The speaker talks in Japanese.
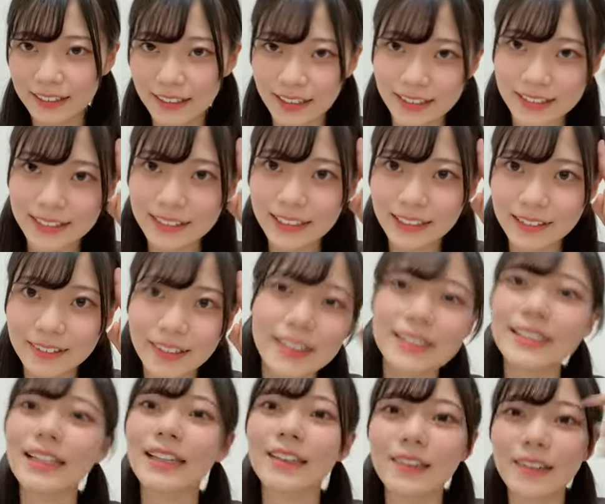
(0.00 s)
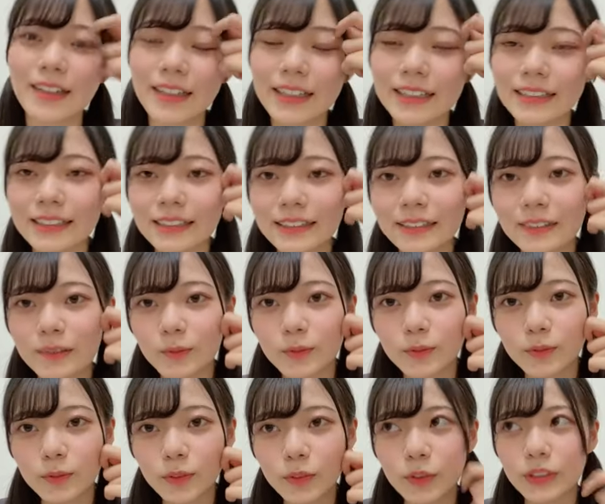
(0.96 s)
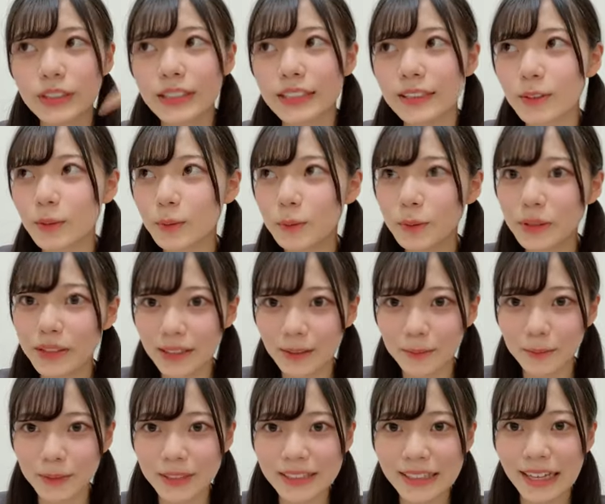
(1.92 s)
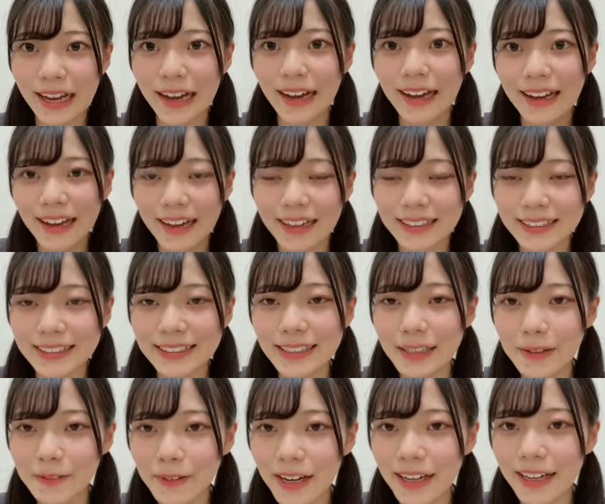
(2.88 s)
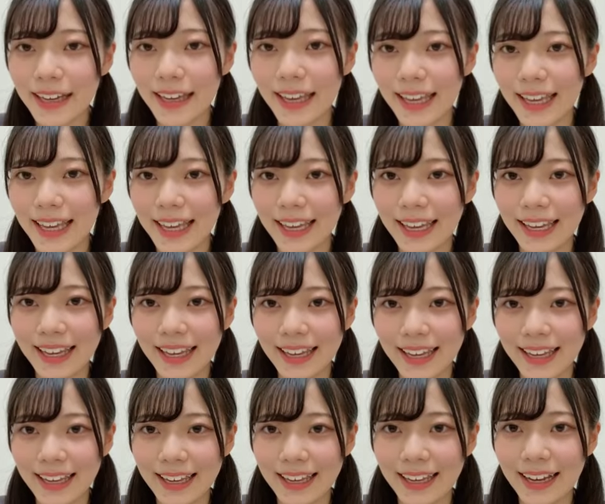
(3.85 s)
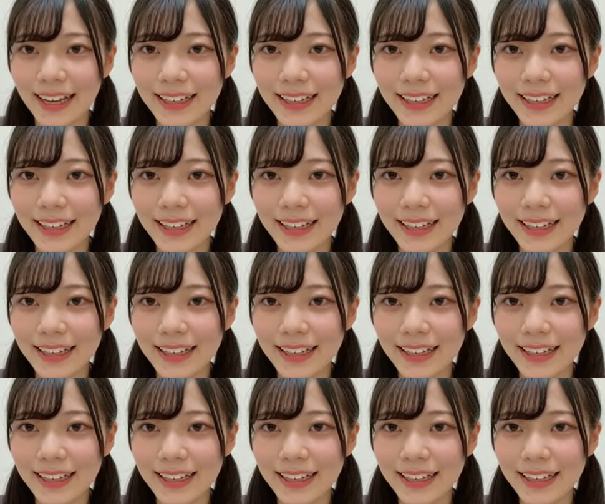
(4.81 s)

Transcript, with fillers: 明日の朝の配信をちゃんと覚えてきました明日は、えー、